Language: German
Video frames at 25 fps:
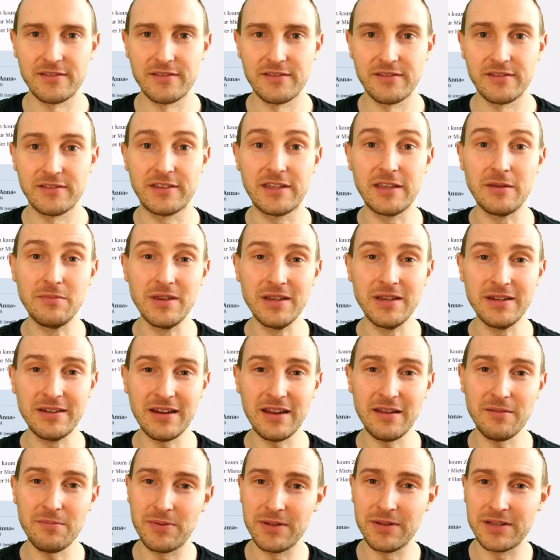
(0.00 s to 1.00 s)
Die
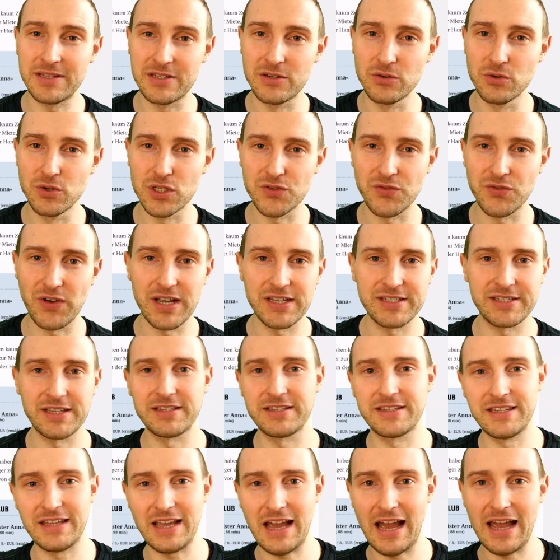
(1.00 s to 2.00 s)
Miete bzw.
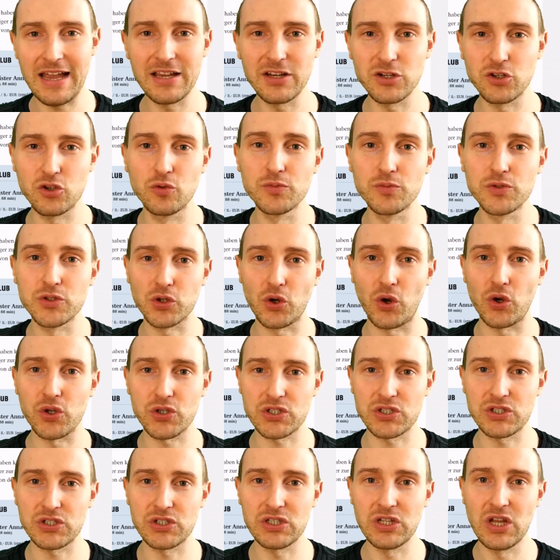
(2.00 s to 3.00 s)
die
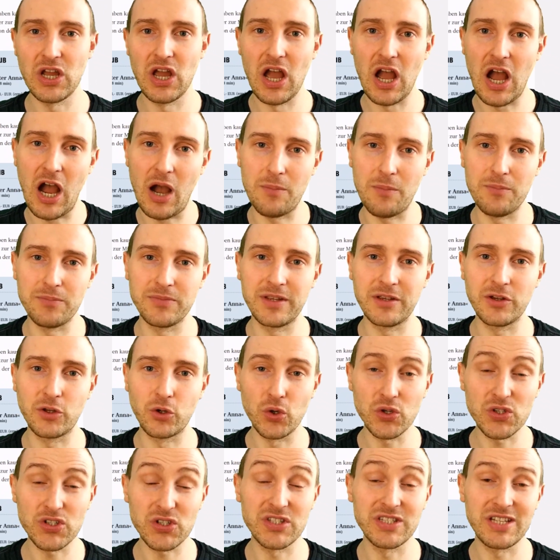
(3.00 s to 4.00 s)
Eigentumskosten haben den
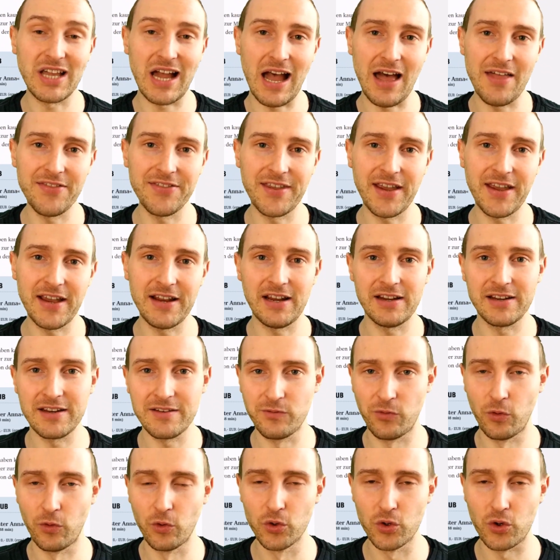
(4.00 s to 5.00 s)
größten Anteil an
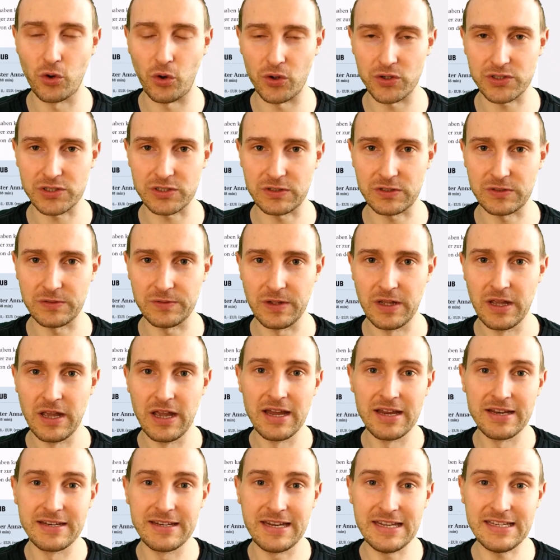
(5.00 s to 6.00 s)
den Wohnkosten.
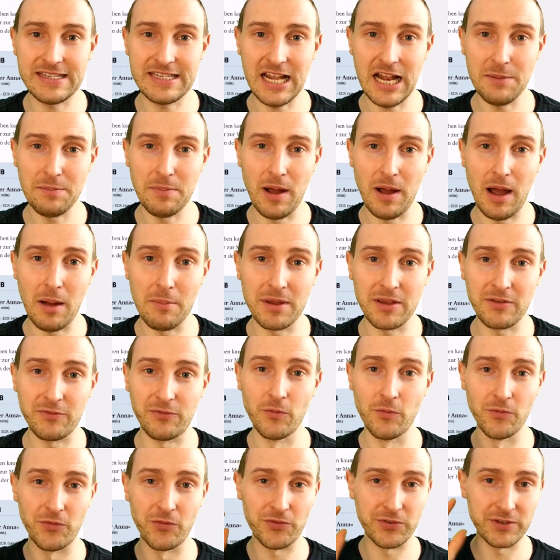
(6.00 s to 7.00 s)
Deshalb habe ich
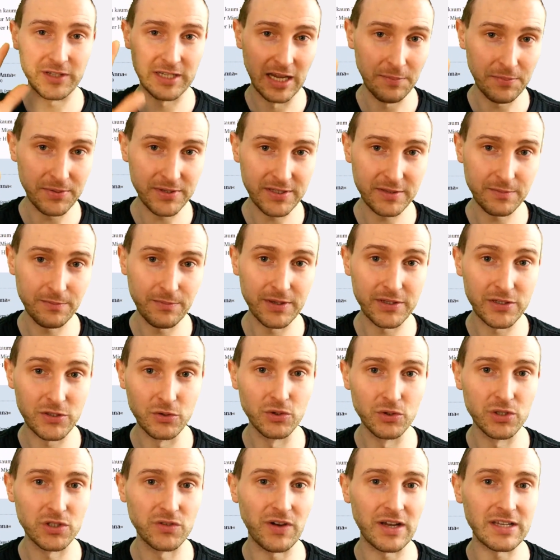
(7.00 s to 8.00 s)
fünf Tipps
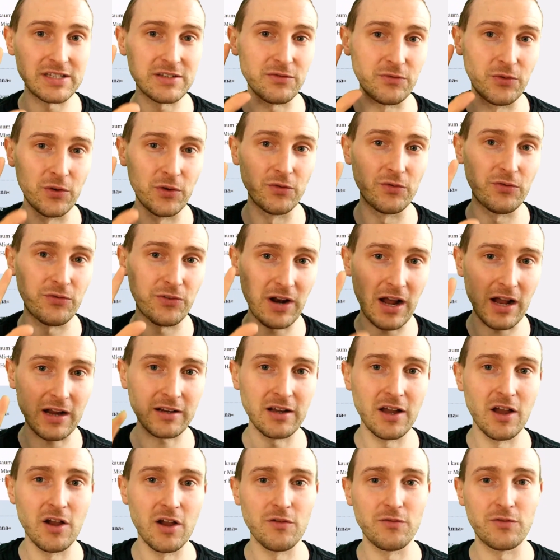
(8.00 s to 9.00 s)
bzw. fünf
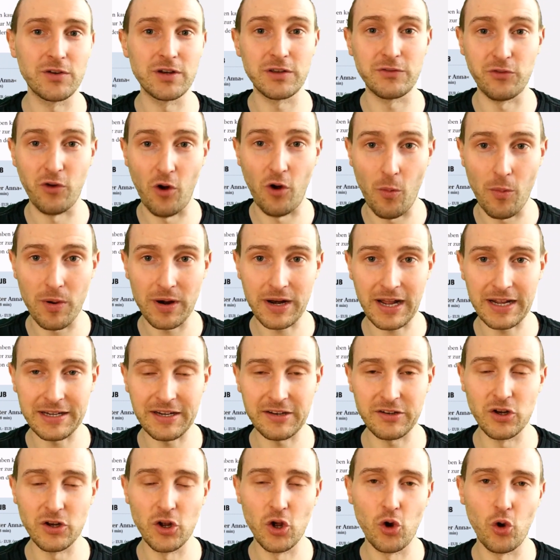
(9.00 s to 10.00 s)
Fragen für dich
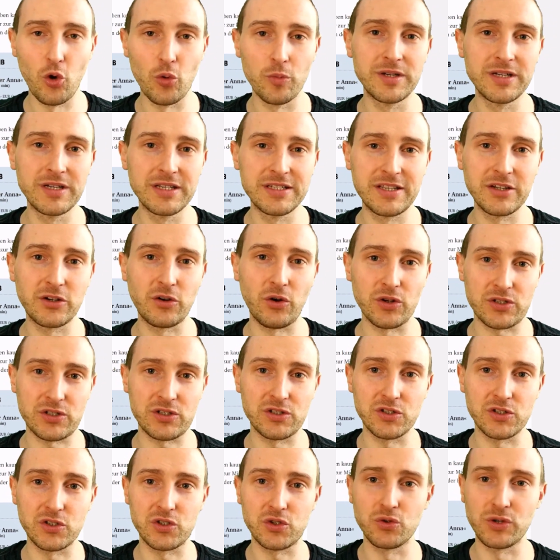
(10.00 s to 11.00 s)
vorbereitet, um diese
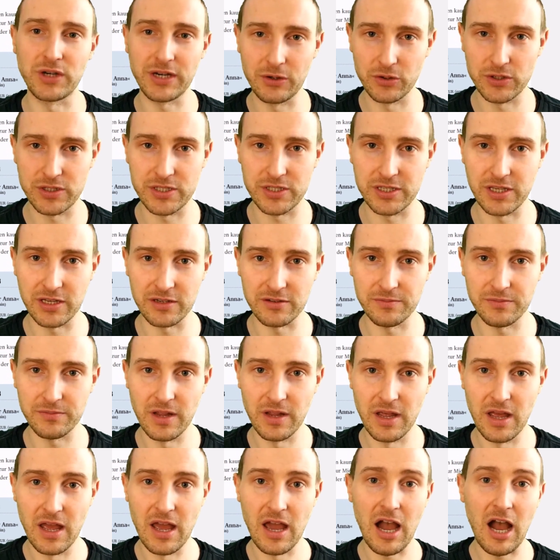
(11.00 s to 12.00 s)
Kosten zu reduzieren.
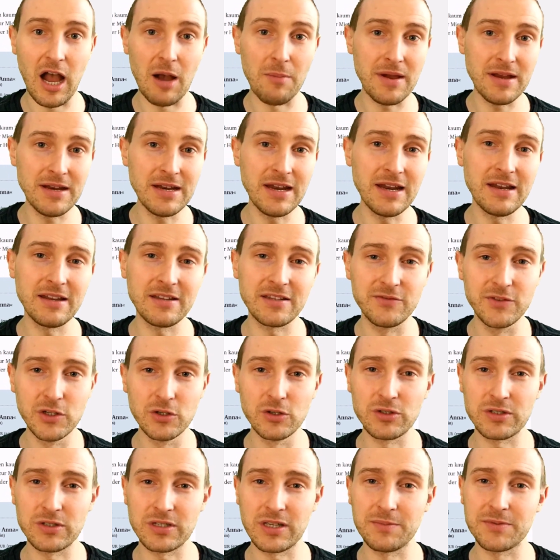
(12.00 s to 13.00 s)
Am Ende des
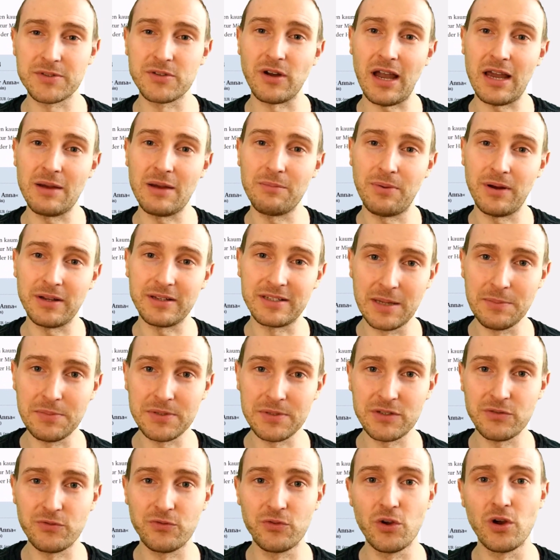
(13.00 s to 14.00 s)
Videos gibt es noch ein paar
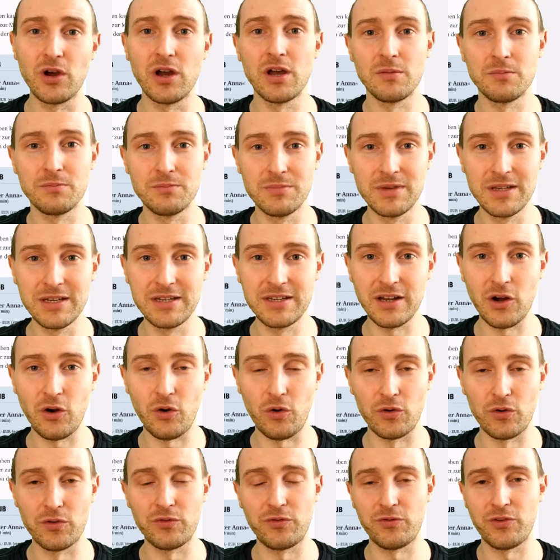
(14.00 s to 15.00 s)
Tipps für Mieter
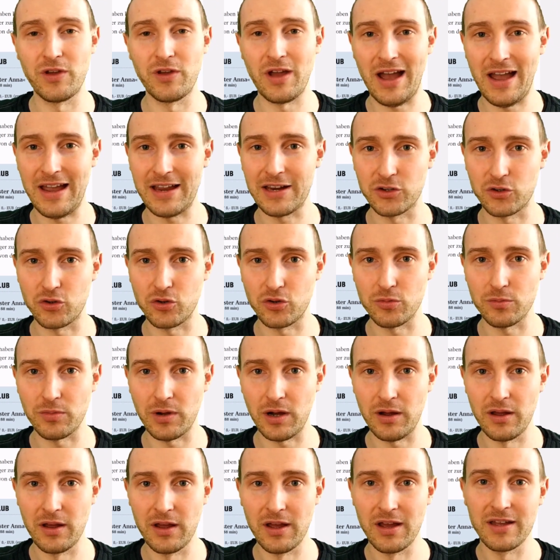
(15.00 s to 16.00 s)
und für
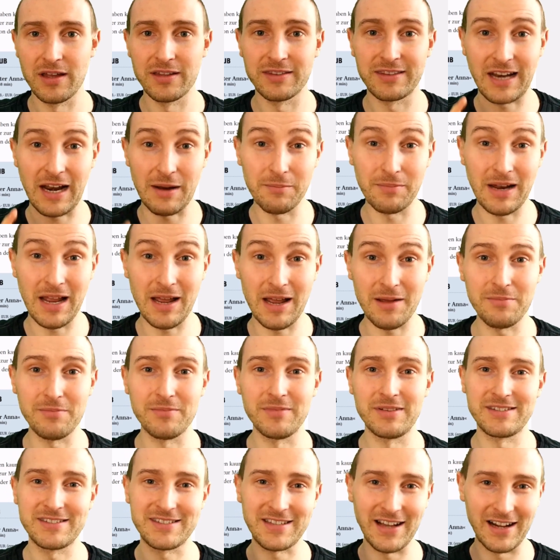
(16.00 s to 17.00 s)
Eigentümer. Dranbleiben
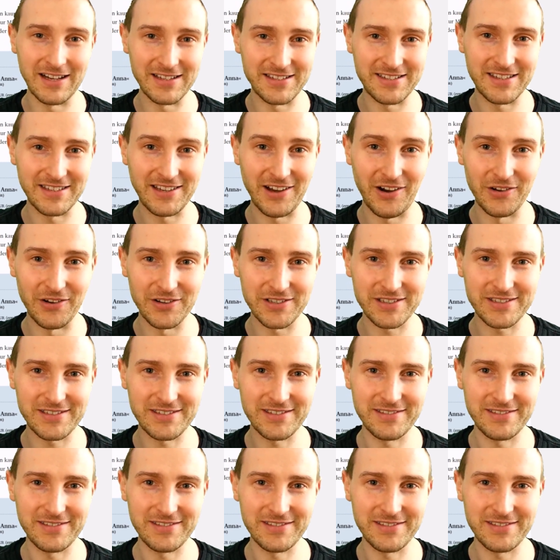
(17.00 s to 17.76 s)
zahlt sich aus.